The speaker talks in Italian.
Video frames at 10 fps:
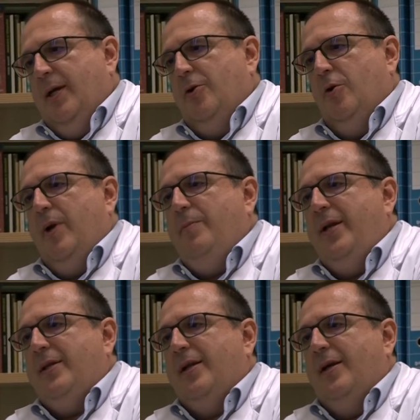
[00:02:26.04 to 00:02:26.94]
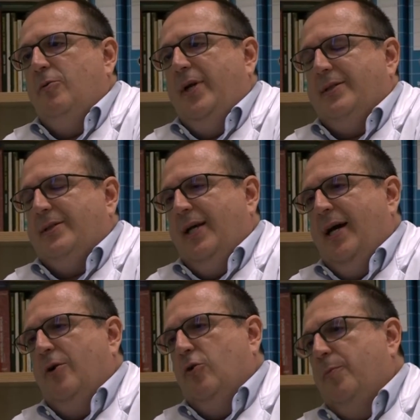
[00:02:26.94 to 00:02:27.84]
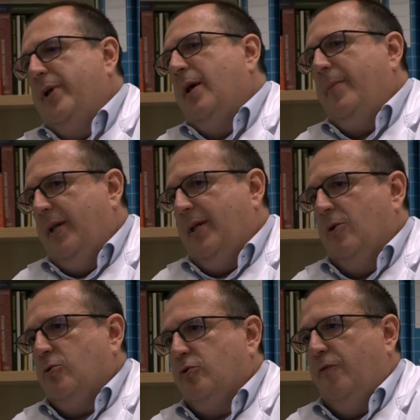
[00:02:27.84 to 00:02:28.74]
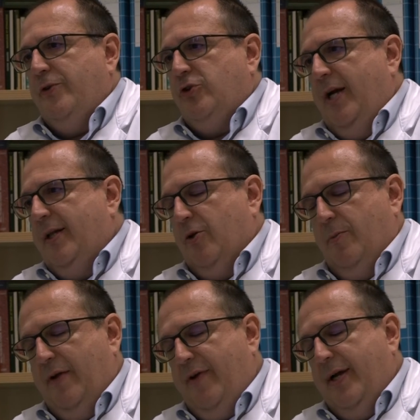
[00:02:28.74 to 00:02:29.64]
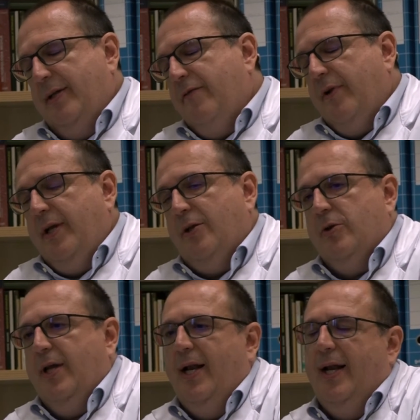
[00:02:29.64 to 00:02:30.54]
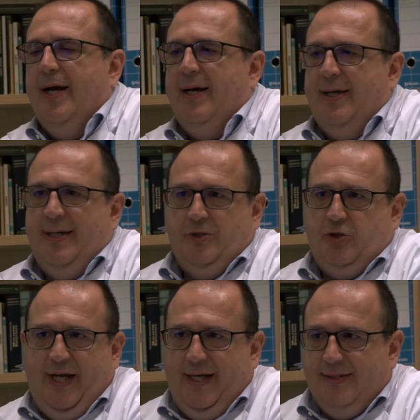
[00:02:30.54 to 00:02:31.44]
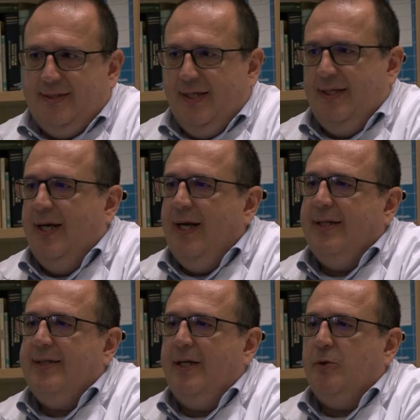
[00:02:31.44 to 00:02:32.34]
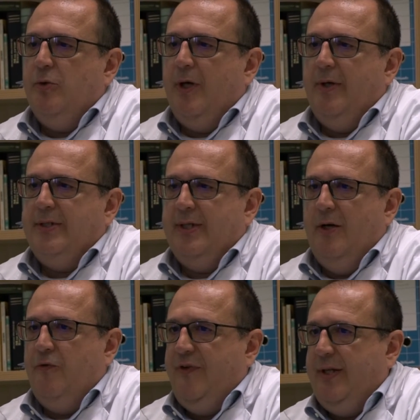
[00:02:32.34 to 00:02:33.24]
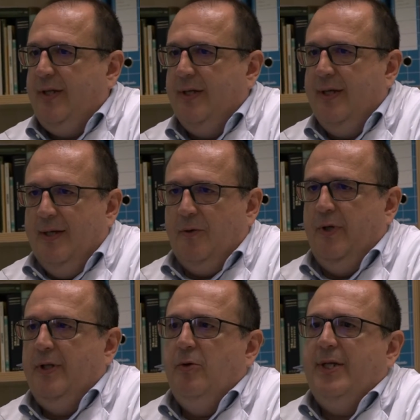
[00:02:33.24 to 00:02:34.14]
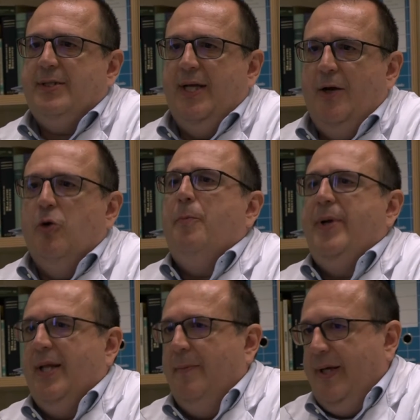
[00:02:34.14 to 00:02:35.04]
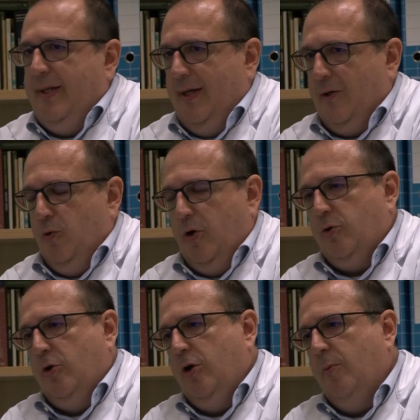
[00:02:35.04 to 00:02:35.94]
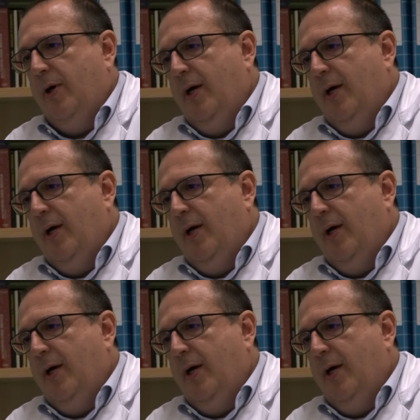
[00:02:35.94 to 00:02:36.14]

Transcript: Normalmente un anziano completamente autosufficiente ormai viene definito dalla scienza, dalla letteratura, un anziano fit, quindi un anziano completamente ancora autonomo.